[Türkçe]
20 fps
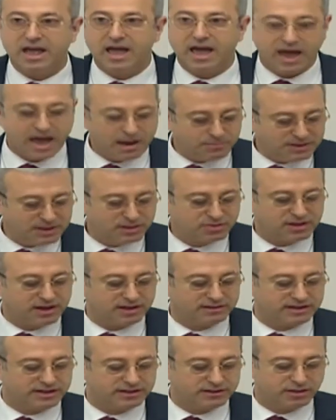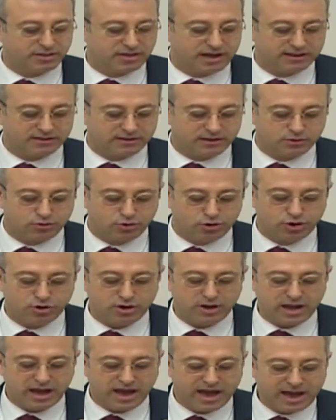hem insanların sağlıklarını korur
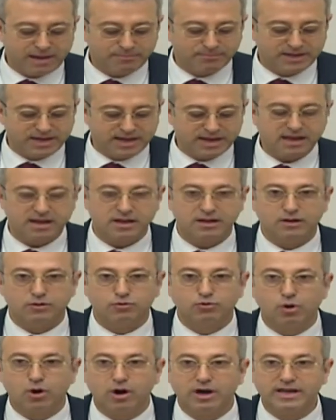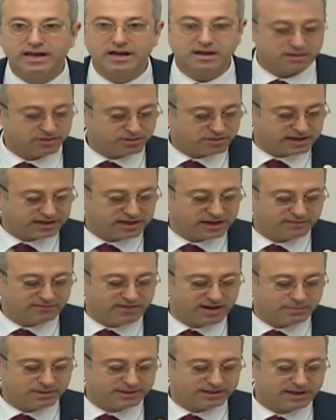hem de doğaya zarar
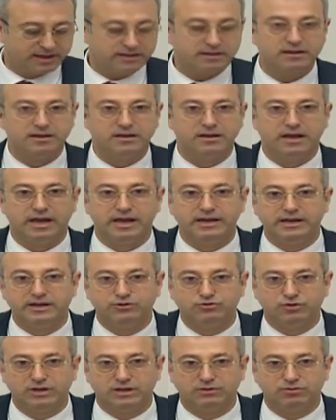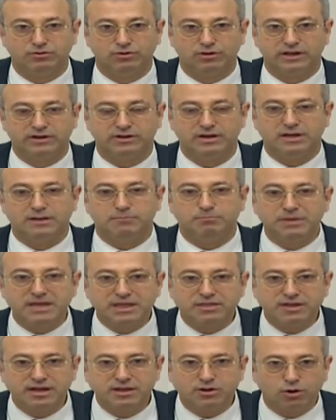vermeden enerji tüketiyorlar.
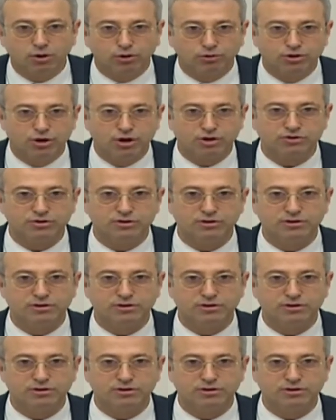Bizde ne oluyor?